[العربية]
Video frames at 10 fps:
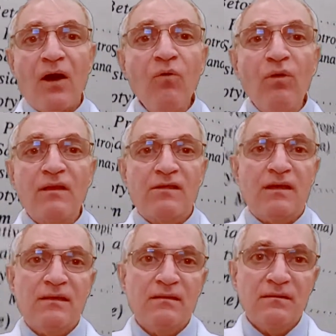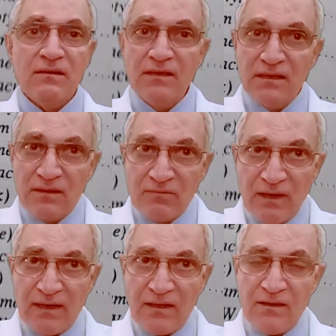أول شيء
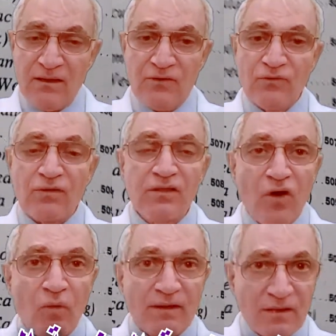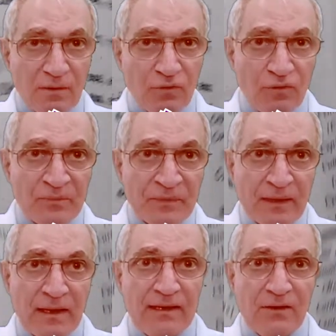لمنع حدوث نوبة ربو
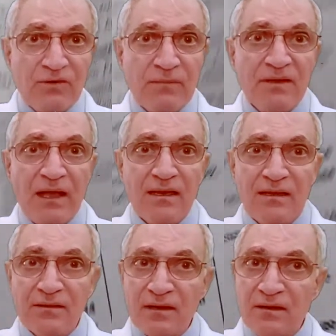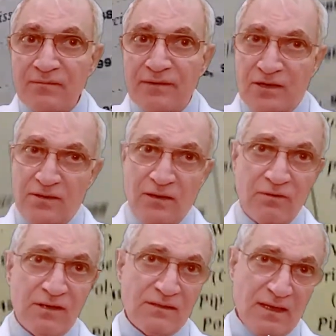أنه نمنع الانفكشن
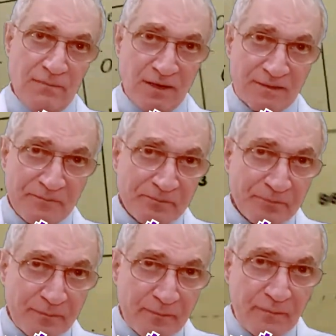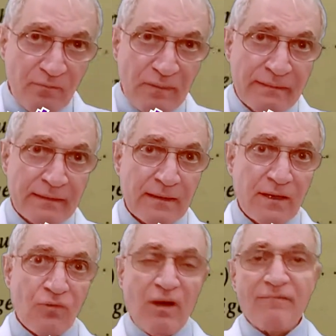أو الالتهابات
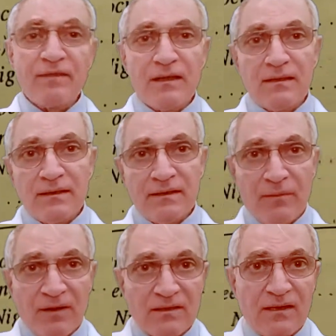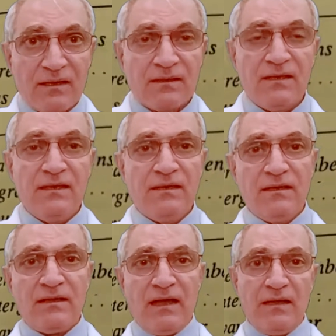وافضل النباتات
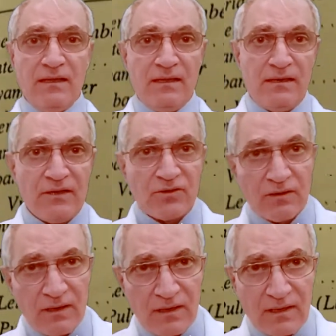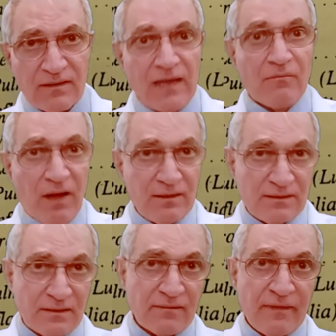اللي هي ناتشرال انتي
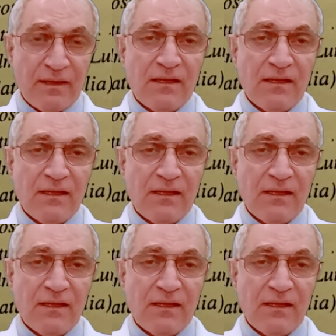بايوتيك